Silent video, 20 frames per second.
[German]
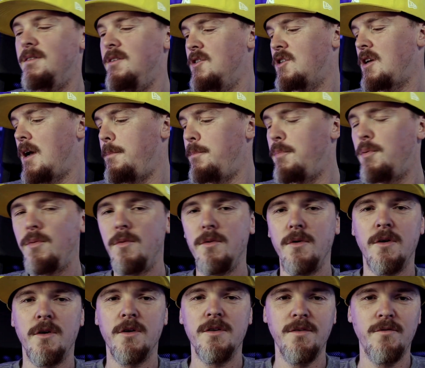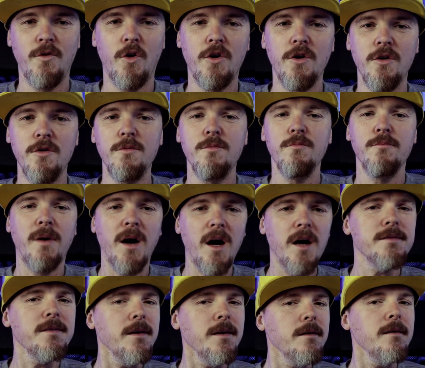Ich habe äh, die Woche ein paar
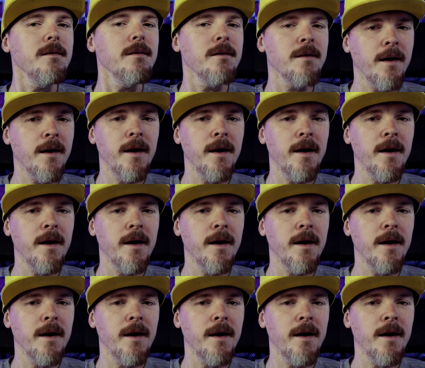Dinge